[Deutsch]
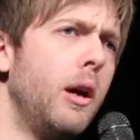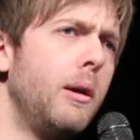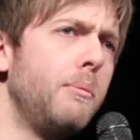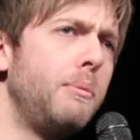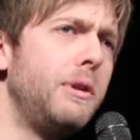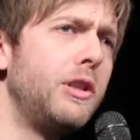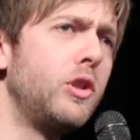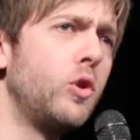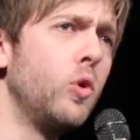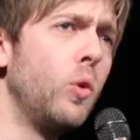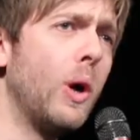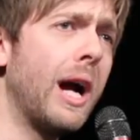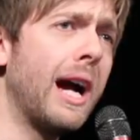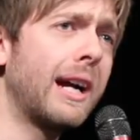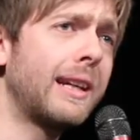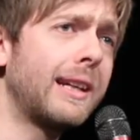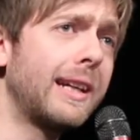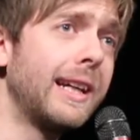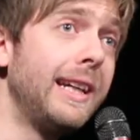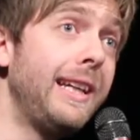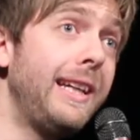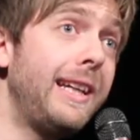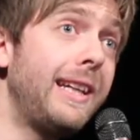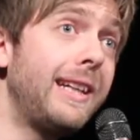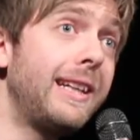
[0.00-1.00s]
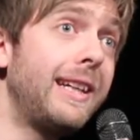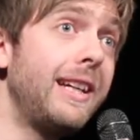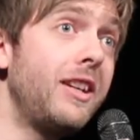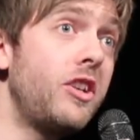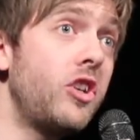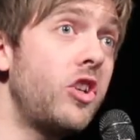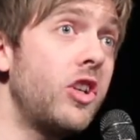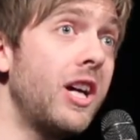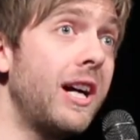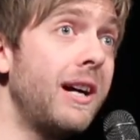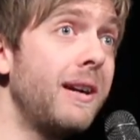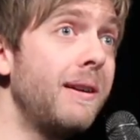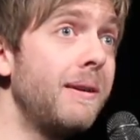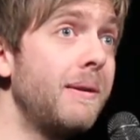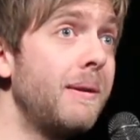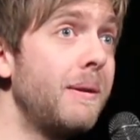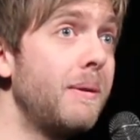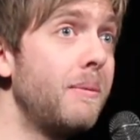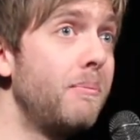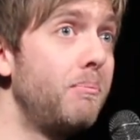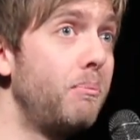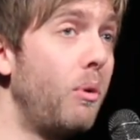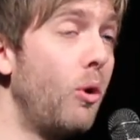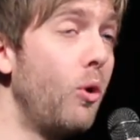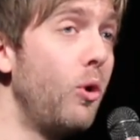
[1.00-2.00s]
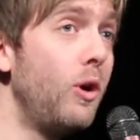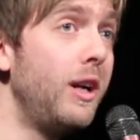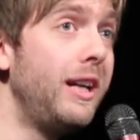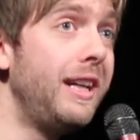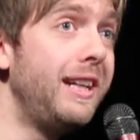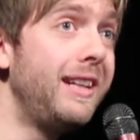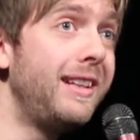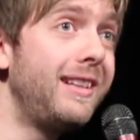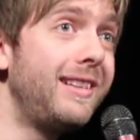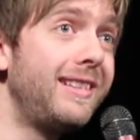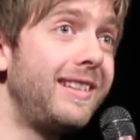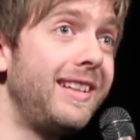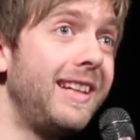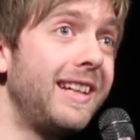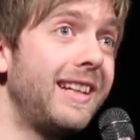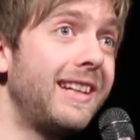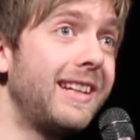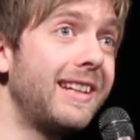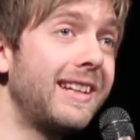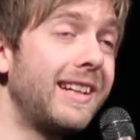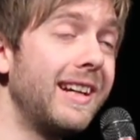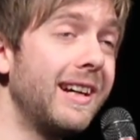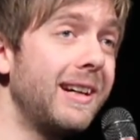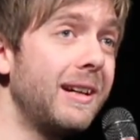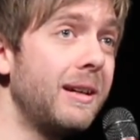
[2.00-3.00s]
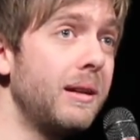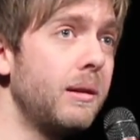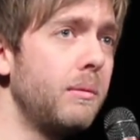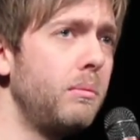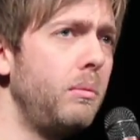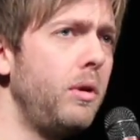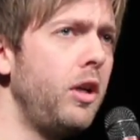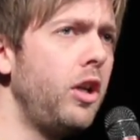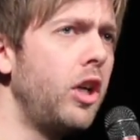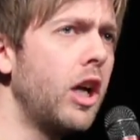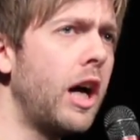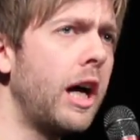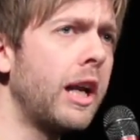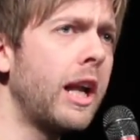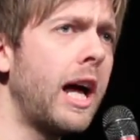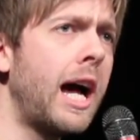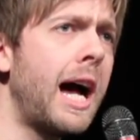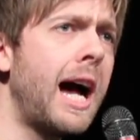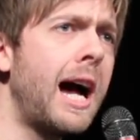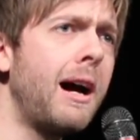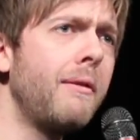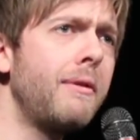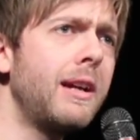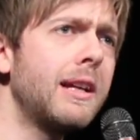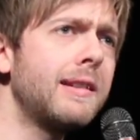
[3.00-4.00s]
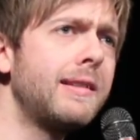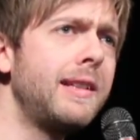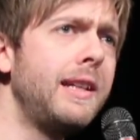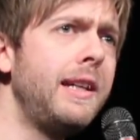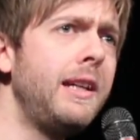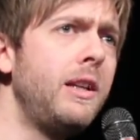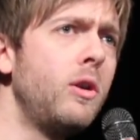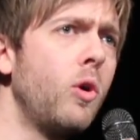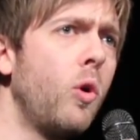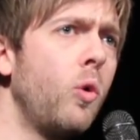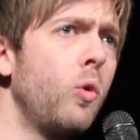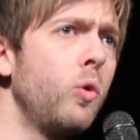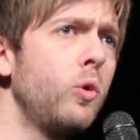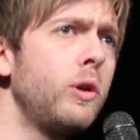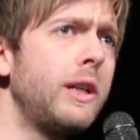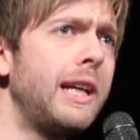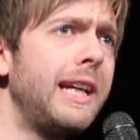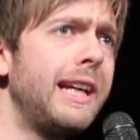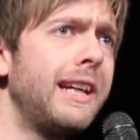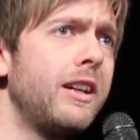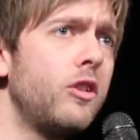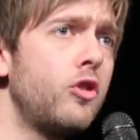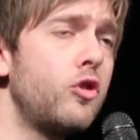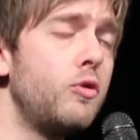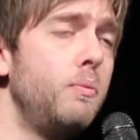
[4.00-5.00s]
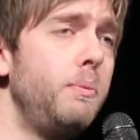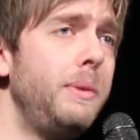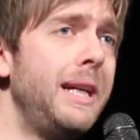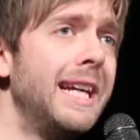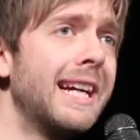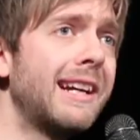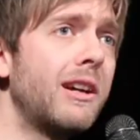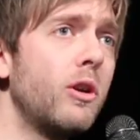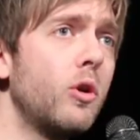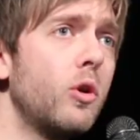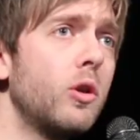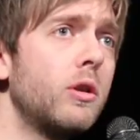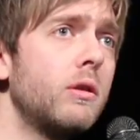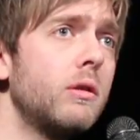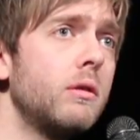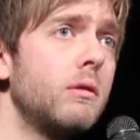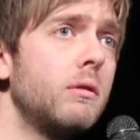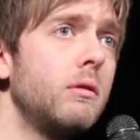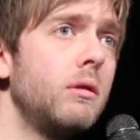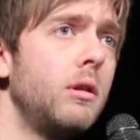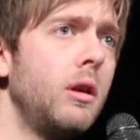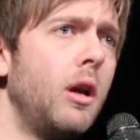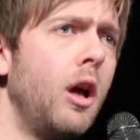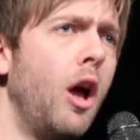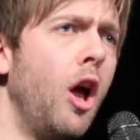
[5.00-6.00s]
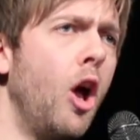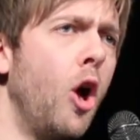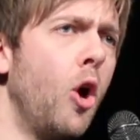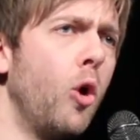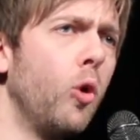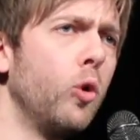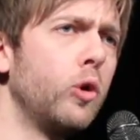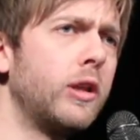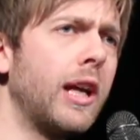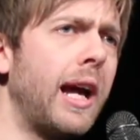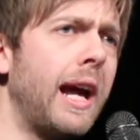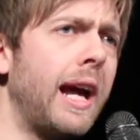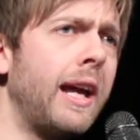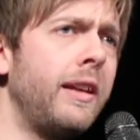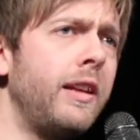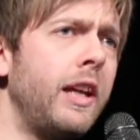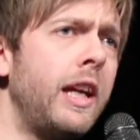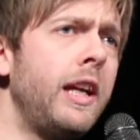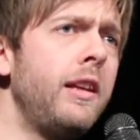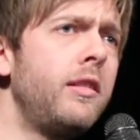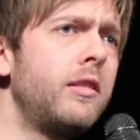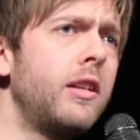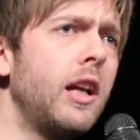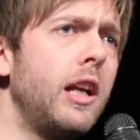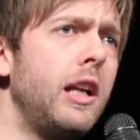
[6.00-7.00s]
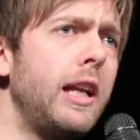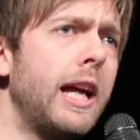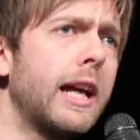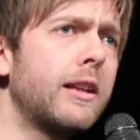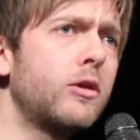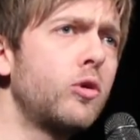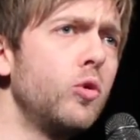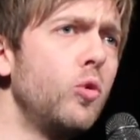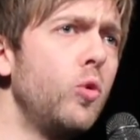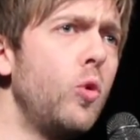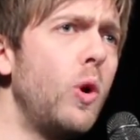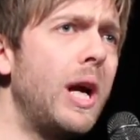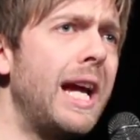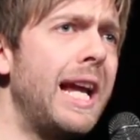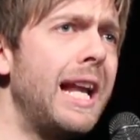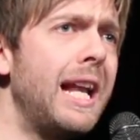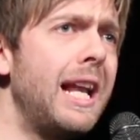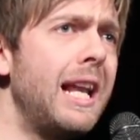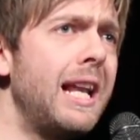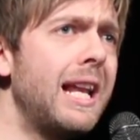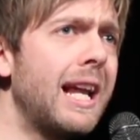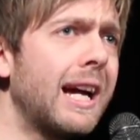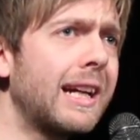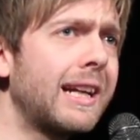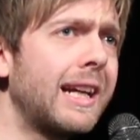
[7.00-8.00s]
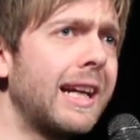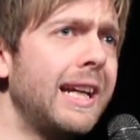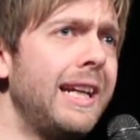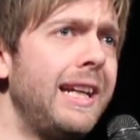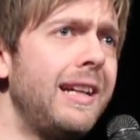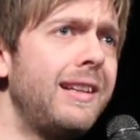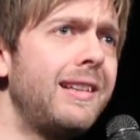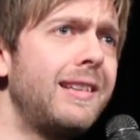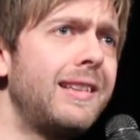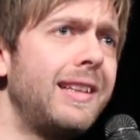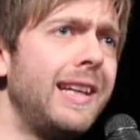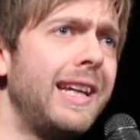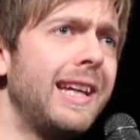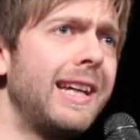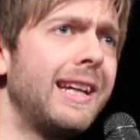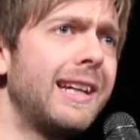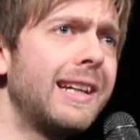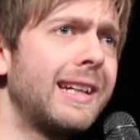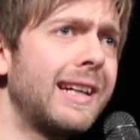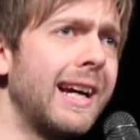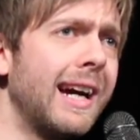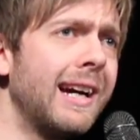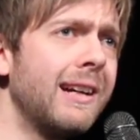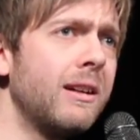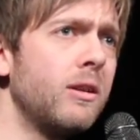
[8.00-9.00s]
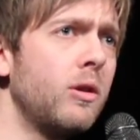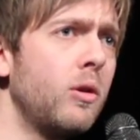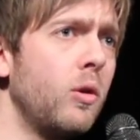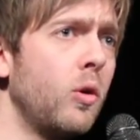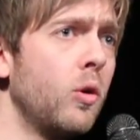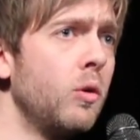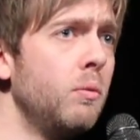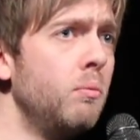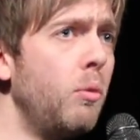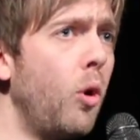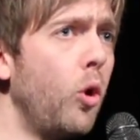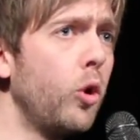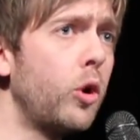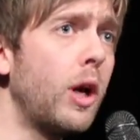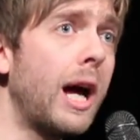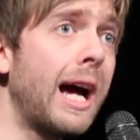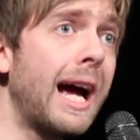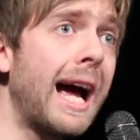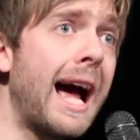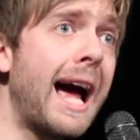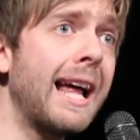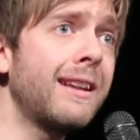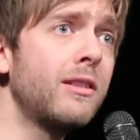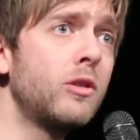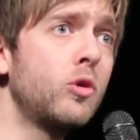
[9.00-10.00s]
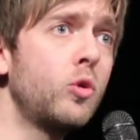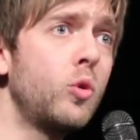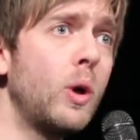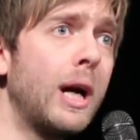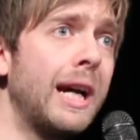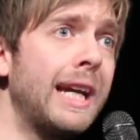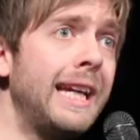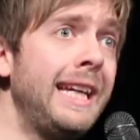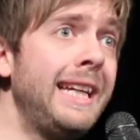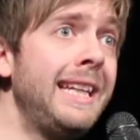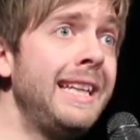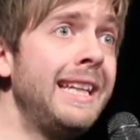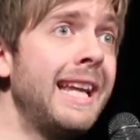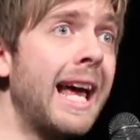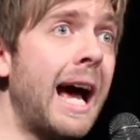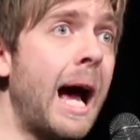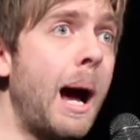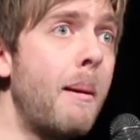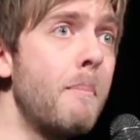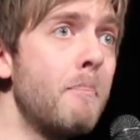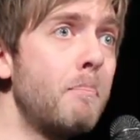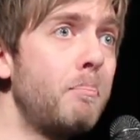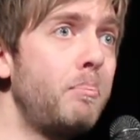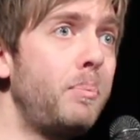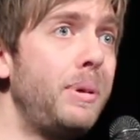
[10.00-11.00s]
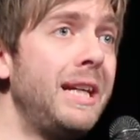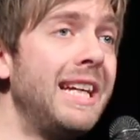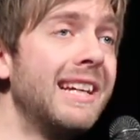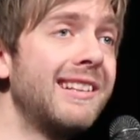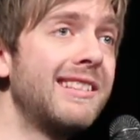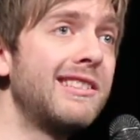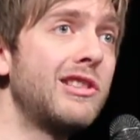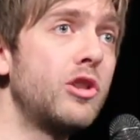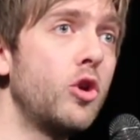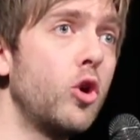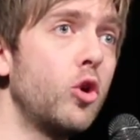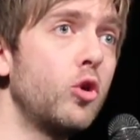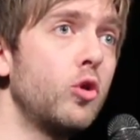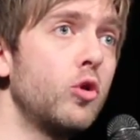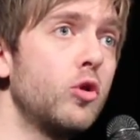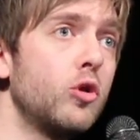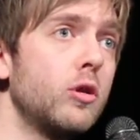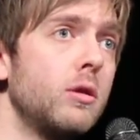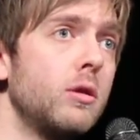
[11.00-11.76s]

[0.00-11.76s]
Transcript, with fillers: Bist du ein griechischer Politiker mit einer Aversion gegen Schmiergeld oder ein intellektueller Kritiker und Moderator in einem Bierzelt.